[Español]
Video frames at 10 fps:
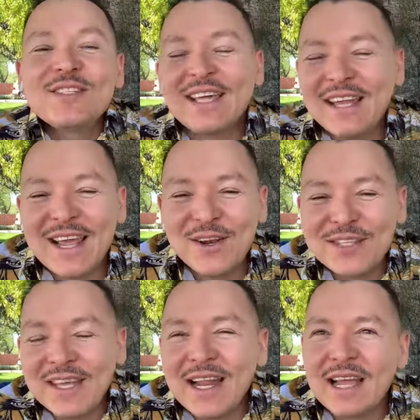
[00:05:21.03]
No se crea,
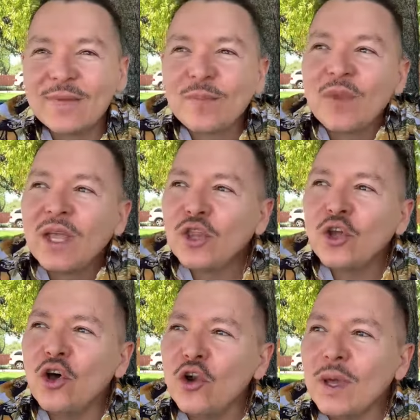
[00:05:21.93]
no se crea.
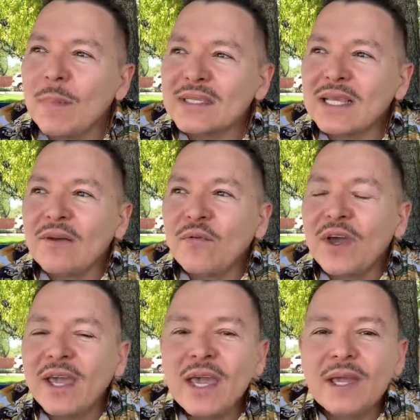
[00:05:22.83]
No, lo que pasa que
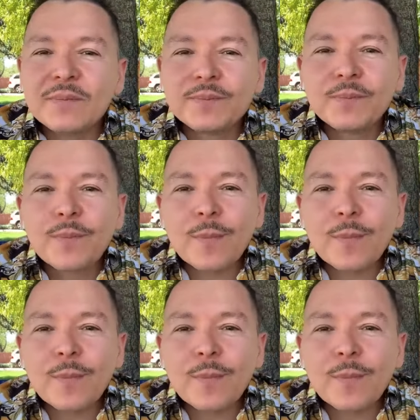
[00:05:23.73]
fue que,